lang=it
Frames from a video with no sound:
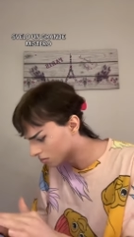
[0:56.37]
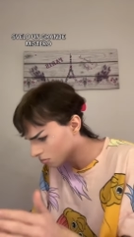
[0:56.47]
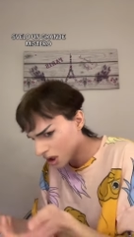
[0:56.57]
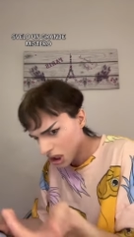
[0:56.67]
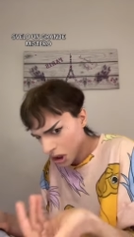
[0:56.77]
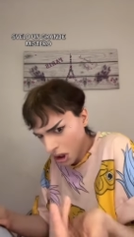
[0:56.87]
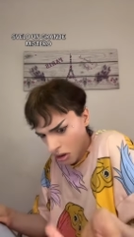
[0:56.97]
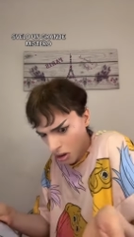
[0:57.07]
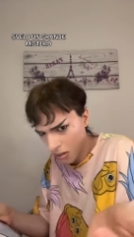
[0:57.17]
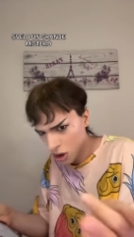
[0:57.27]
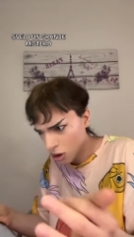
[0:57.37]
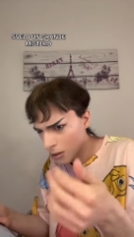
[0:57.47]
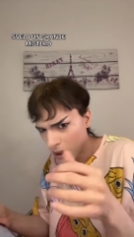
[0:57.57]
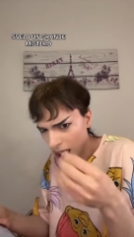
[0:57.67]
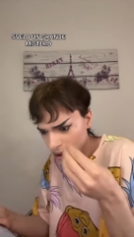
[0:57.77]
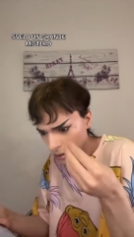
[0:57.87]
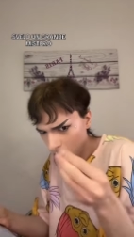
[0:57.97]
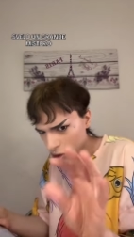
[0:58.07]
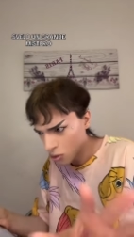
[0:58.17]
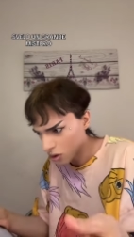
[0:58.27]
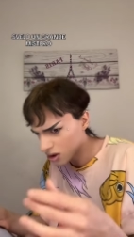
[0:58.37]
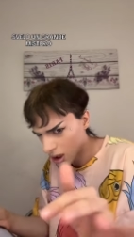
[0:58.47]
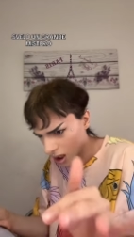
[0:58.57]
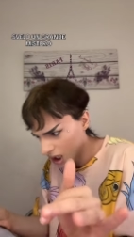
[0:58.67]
Basta che dico che mi tolgo i peccati, mi mangio un'ostia